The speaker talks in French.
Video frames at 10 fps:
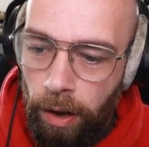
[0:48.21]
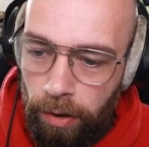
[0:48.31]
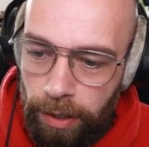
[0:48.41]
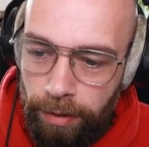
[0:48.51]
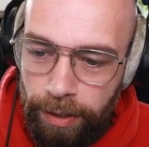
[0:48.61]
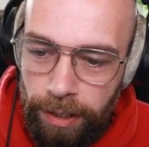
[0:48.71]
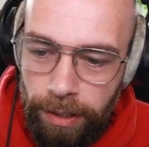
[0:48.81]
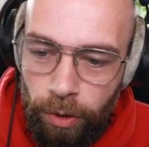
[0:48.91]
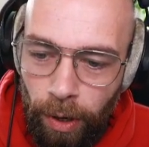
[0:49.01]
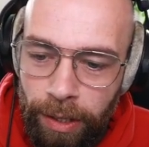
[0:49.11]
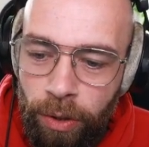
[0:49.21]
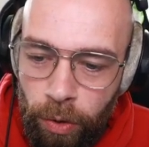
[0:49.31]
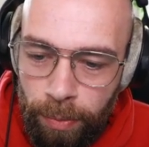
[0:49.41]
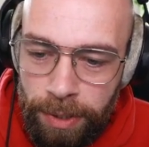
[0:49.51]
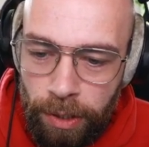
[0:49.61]
En avril, il y aura
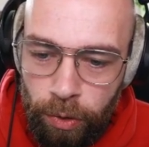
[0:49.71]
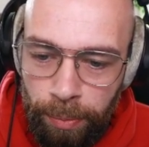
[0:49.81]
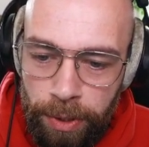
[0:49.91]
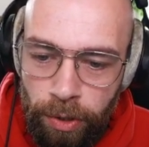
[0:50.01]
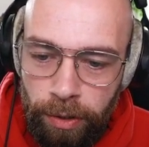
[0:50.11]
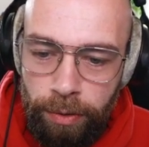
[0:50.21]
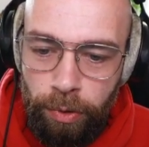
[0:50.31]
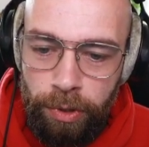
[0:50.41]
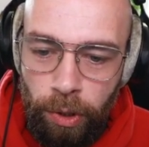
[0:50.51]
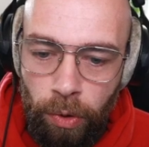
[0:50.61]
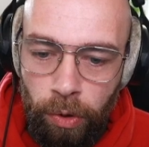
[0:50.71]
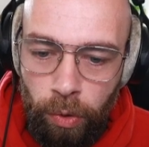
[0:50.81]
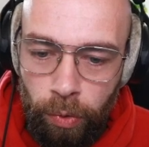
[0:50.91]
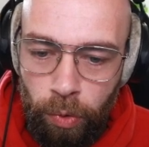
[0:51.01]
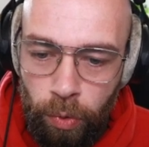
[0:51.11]
deux mises à jour majeures qui fourniront un
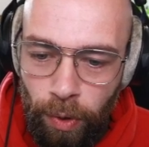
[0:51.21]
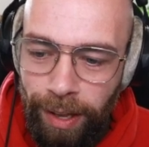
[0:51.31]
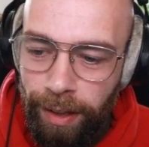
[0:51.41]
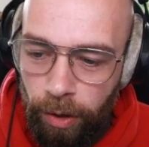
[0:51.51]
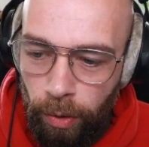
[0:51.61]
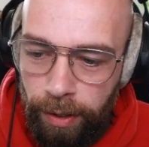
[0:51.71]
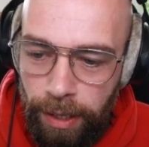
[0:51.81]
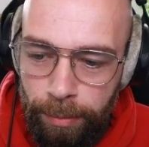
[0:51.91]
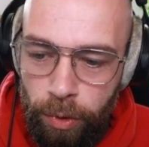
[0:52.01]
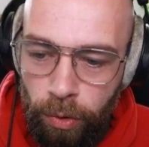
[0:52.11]
contenu incroyable.